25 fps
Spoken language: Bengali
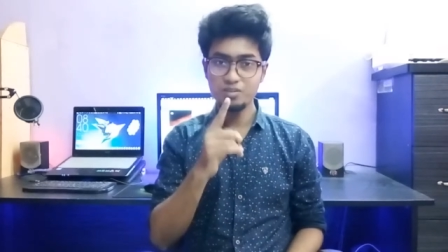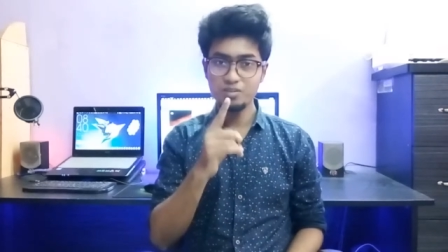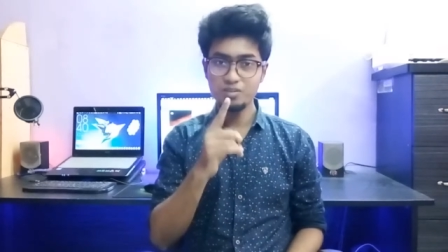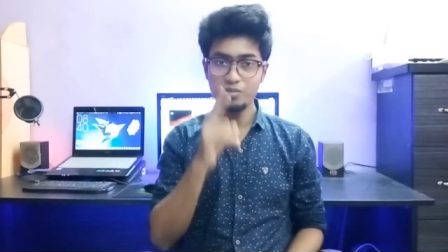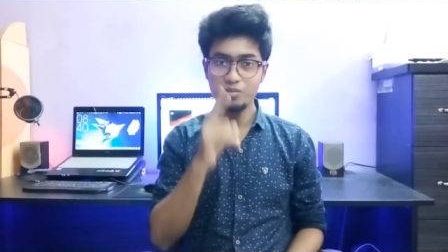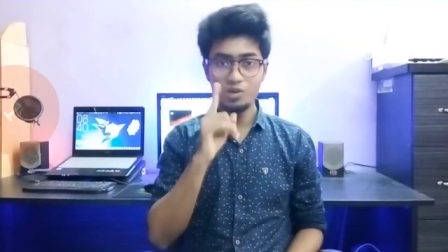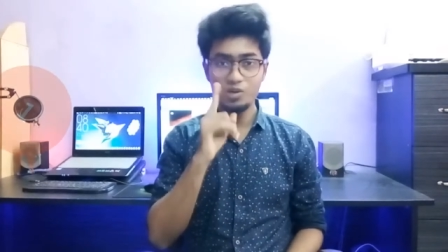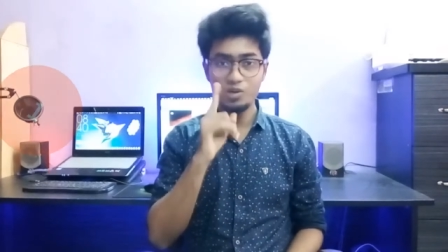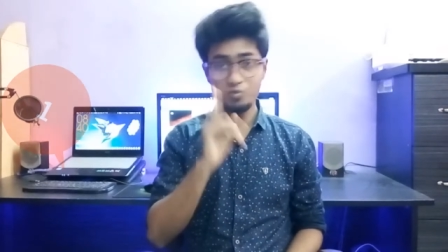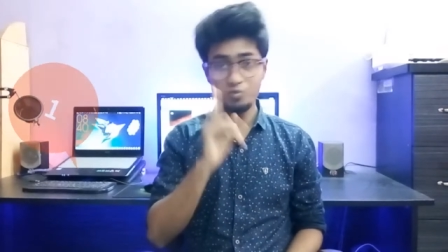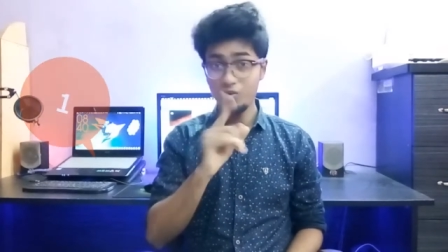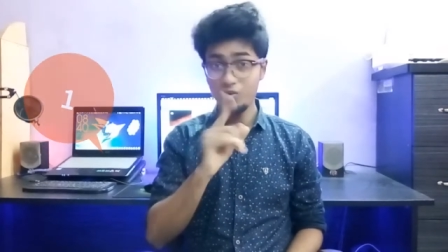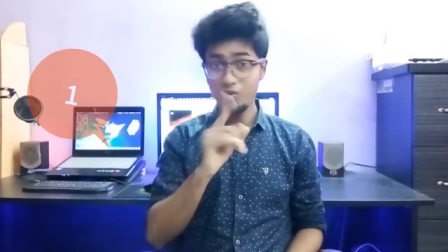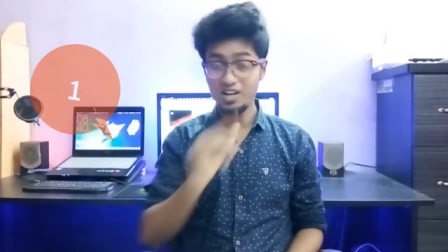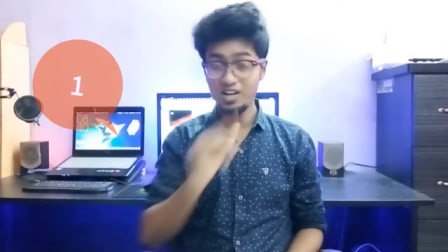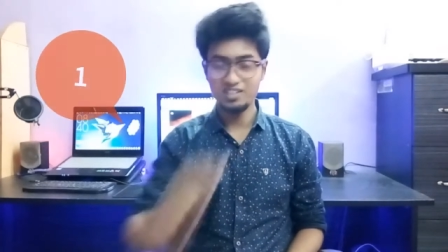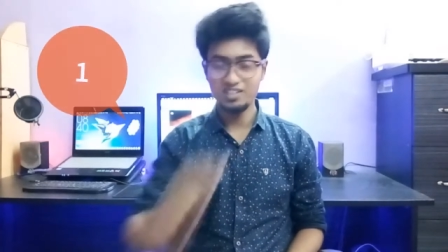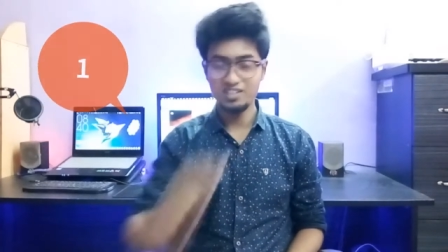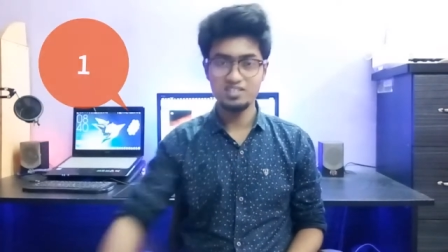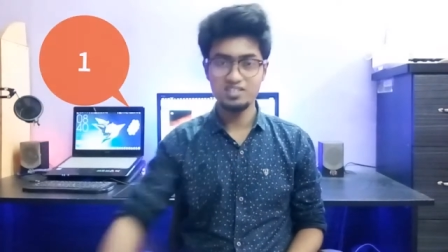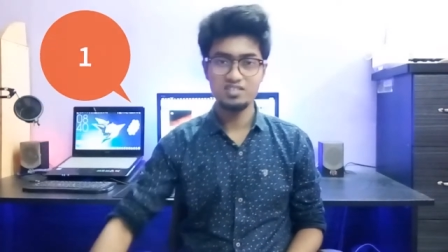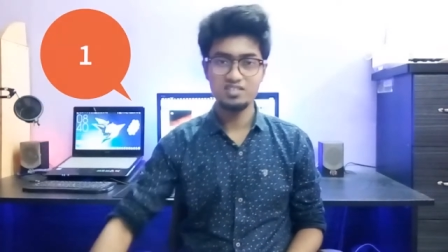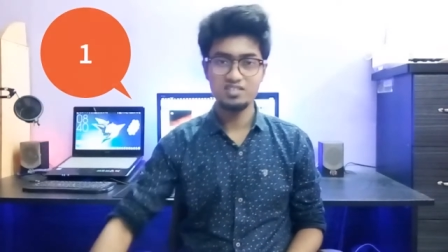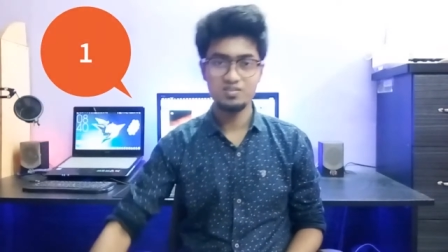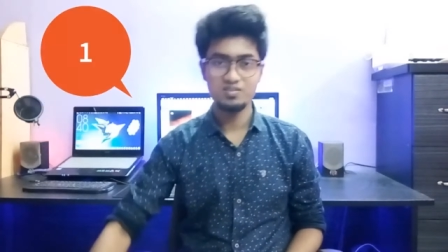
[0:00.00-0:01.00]
নাম্বার ওয়ান
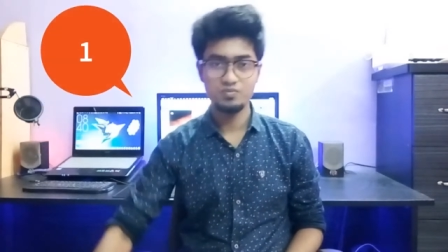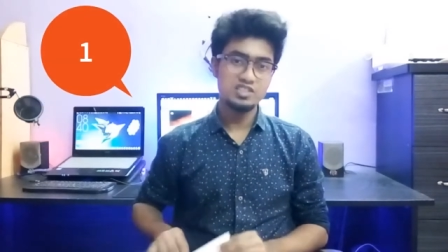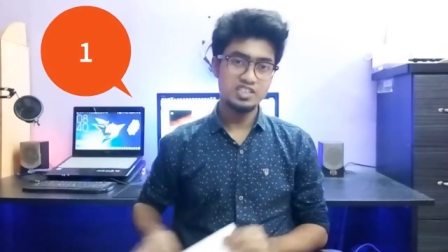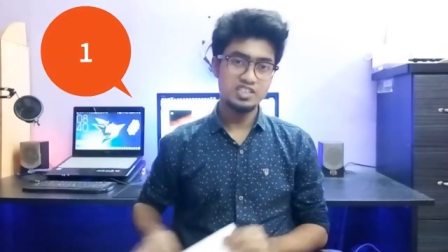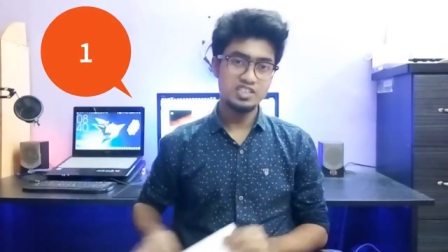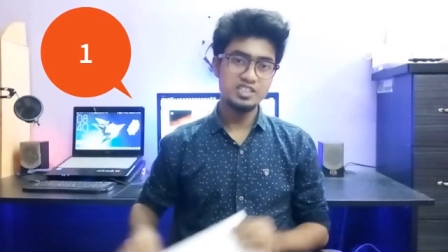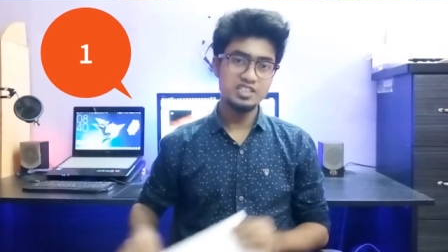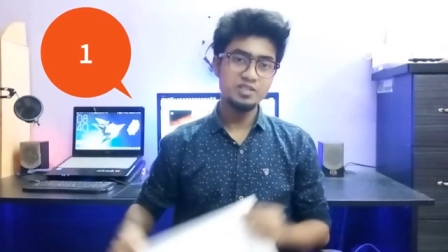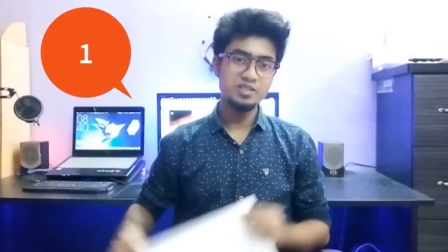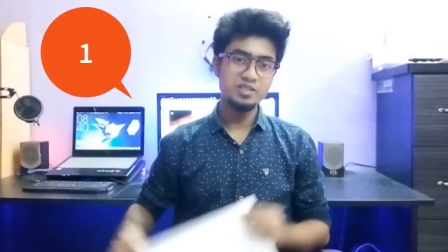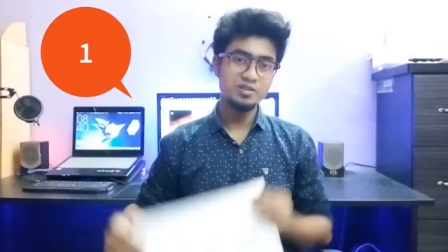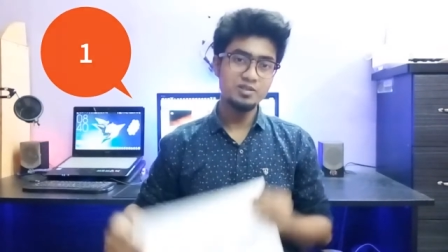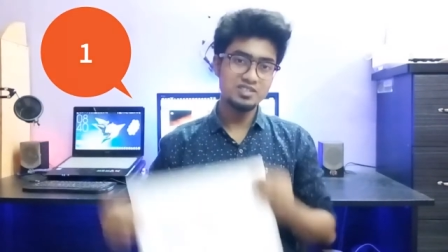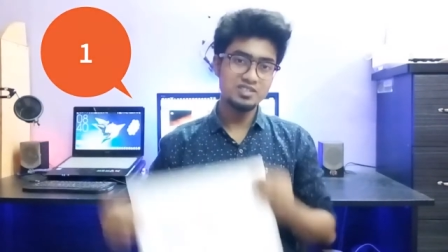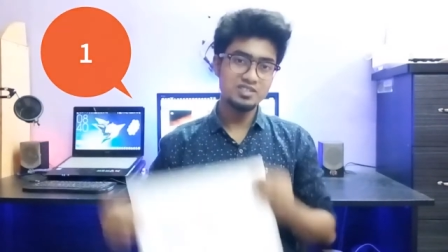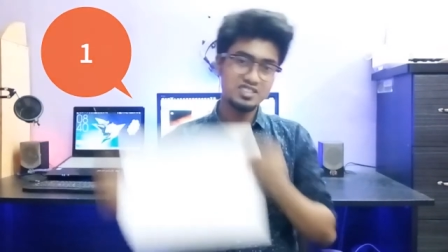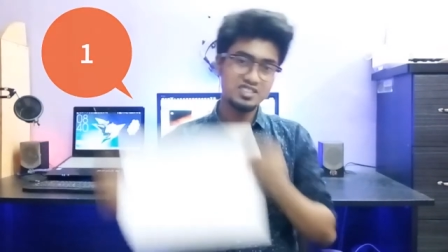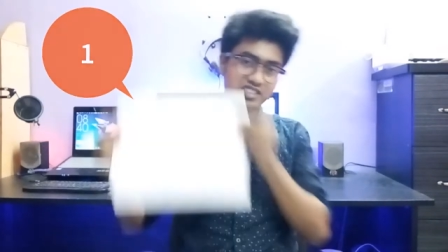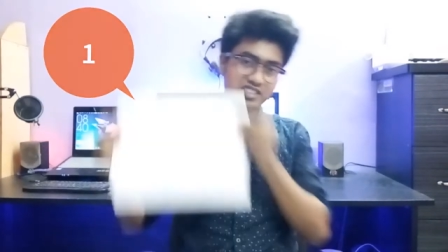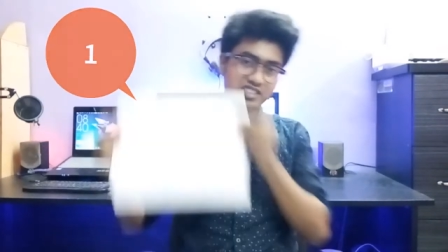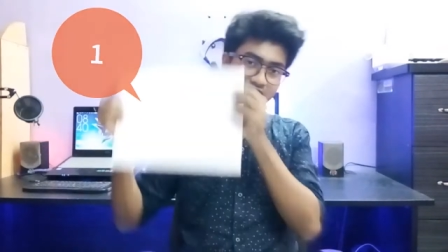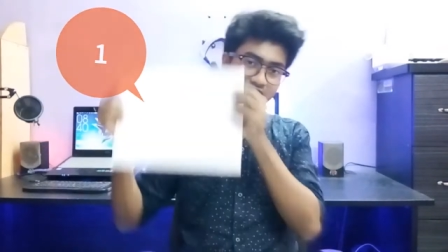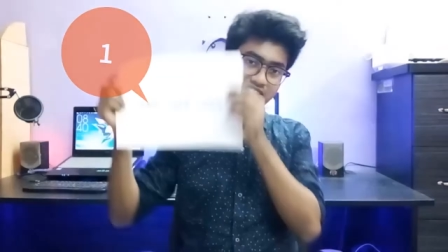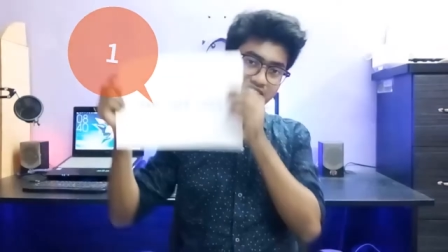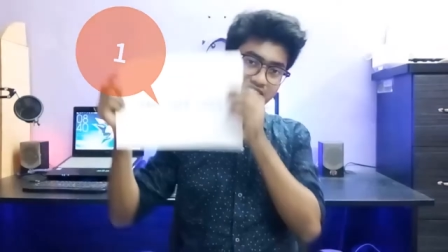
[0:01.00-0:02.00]
সেটি
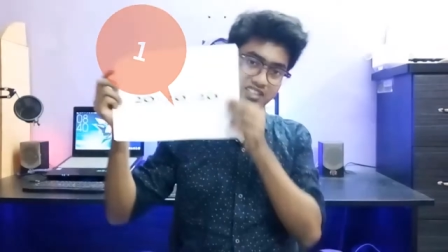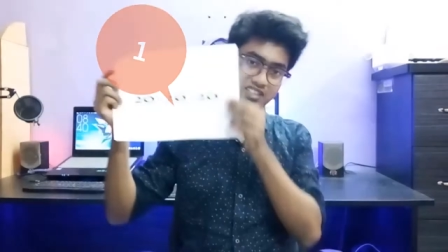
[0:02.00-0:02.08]
হচ্ছে